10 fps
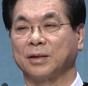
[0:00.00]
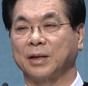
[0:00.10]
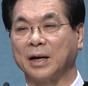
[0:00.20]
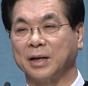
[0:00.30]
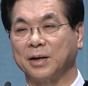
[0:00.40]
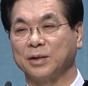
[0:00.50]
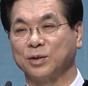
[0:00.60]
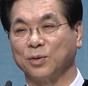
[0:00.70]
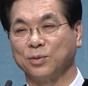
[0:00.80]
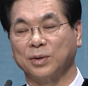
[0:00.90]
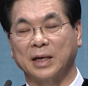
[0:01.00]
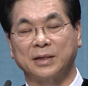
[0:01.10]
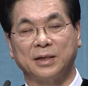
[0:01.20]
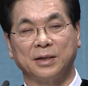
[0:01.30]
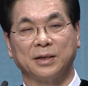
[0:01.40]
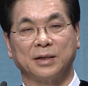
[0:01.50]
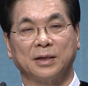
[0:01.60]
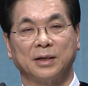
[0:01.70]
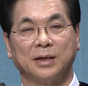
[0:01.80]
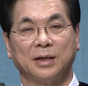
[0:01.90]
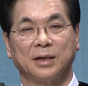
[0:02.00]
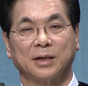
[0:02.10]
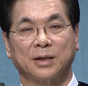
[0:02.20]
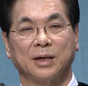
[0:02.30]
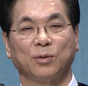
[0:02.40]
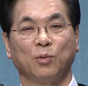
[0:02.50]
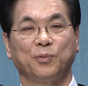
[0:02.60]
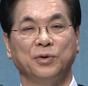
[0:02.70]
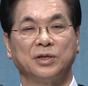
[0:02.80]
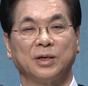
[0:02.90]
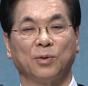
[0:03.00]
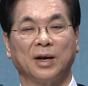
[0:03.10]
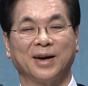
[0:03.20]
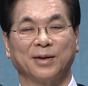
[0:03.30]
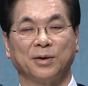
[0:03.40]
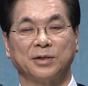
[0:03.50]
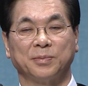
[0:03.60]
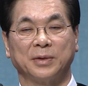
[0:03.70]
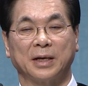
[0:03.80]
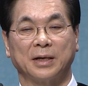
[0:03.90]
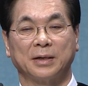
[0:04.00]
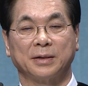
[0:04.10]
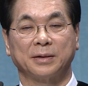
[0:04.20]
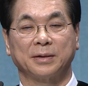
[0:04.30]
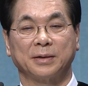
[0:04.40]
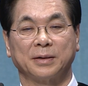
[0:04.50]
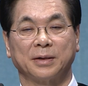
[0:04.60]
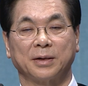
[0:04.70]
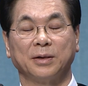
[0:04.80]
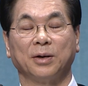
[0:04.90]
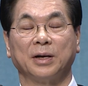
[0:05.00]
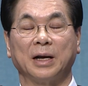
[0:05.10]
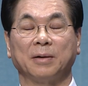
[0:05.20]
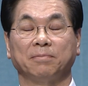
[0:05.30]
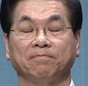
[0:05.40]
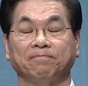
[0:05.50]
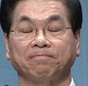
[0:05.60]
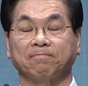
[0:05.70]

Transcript: 다니엘은 전국을 다스리는 그러한 높은 위치에 올라가게 되었습니다. 그런데 어느 날